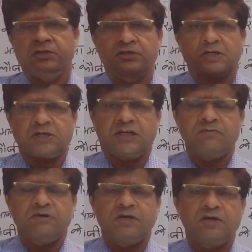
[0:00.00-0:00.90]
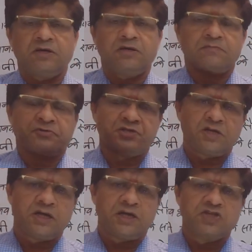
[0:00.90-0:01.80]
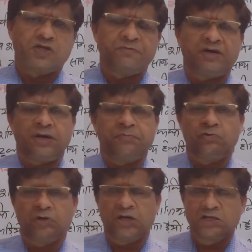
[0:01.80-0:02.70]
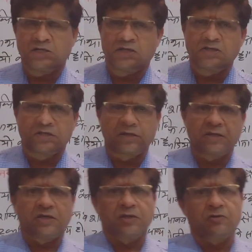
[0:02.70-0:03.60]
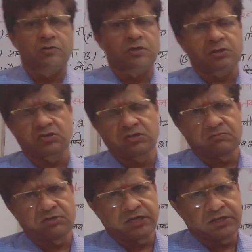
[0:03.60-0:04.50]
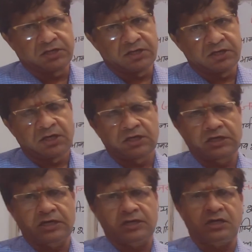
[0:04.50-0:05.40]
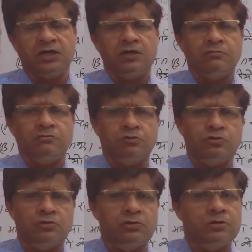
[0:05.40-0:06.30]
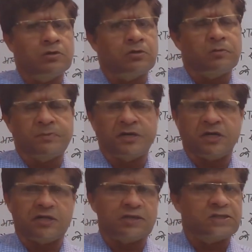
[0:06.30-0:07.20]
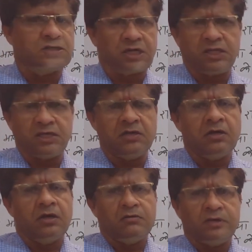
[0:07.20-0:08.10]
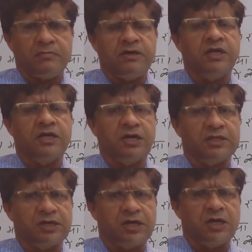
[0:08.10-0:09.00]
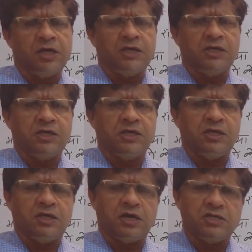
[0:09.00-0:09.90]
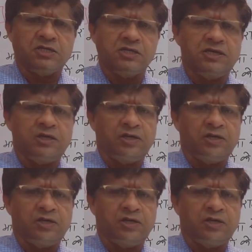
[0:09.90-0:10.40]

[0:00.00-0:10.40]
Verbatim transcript: जैसा कि मैंने पिछले लेक्चर में आपको राष्ट्रीय शक्ति के दो तत्व समझाए थे क्या क्या भूगोल और प्राकृतिक साधन फिर मैंने कहा था कि राष्ट्रीय